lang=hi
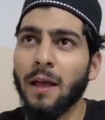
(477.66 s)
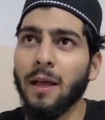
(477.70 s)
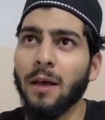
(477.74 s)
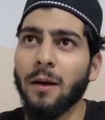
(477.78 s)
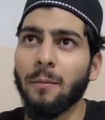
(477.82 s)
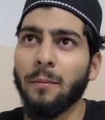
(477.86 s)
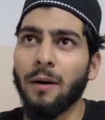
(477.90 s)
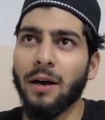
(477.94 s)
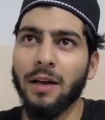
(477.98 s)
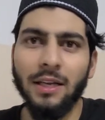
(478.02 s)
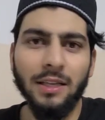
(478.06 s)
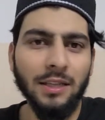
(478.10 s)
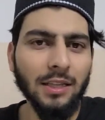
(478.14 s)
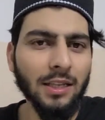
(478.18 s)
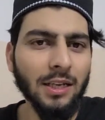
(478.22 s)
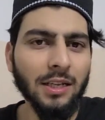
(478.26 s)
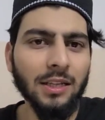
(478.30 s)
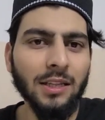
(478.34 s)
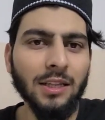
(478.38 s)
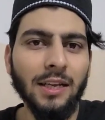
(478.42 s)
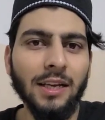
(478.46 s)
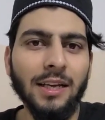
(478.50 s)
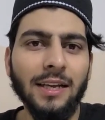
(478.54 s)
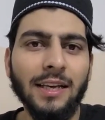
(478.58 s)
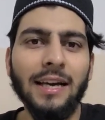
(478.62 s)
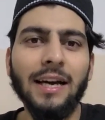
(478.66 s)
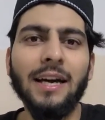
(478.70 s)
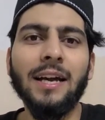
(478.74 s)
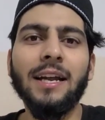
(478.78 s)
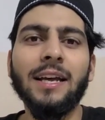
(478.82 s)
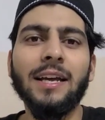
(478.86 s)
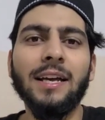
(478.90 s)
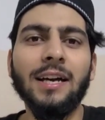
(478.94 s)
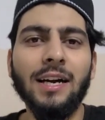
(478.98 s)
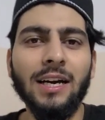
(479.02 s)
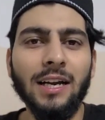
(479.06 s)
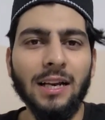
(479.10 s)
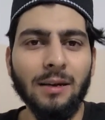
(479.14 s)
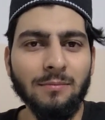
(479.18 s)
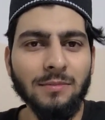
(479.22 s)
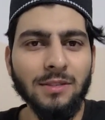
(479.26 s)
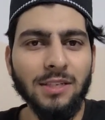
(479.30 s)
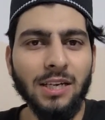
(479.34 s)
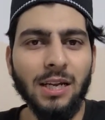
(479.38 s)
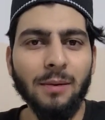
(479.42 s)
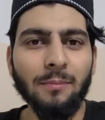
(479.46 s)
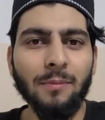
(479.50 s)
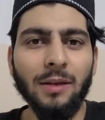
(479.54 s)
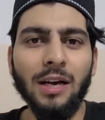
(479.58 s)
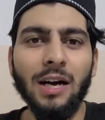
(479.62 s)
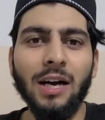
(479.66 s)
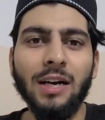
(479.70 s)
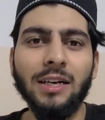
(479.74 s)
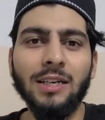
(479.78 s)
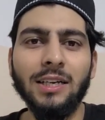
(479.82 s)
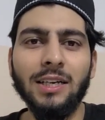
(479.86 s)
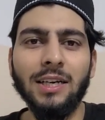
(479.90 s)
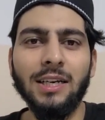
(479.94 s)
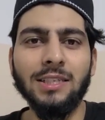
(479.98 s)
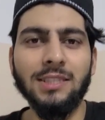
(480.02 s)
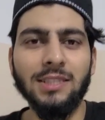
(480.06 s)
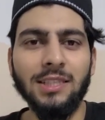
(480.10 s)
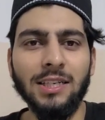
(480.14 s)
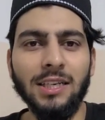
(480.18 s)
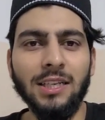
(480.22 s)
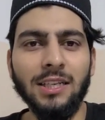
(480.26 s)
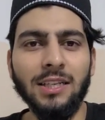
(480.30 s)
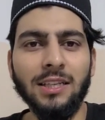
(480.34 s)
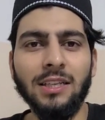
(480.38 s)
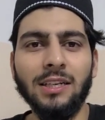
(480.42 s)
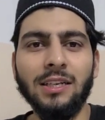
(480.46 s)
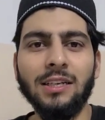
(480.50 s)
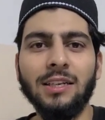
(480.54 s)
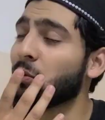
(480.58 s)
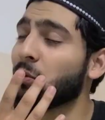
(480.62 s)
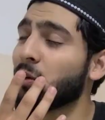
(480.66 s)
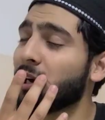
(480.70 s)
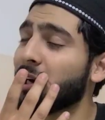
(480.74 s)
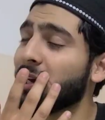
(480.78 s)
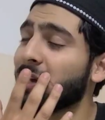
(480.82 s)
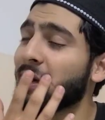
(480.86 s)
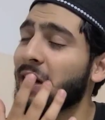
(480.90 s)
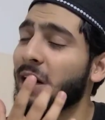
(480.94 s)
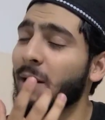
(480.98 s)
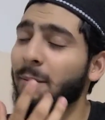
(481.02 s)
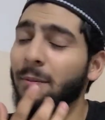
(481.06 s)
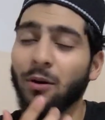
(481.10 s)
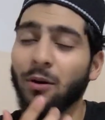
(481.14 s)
बाकी देखते हैं क्या रहेगा रमज़ान में आगे का सीन होगा यहाँ पे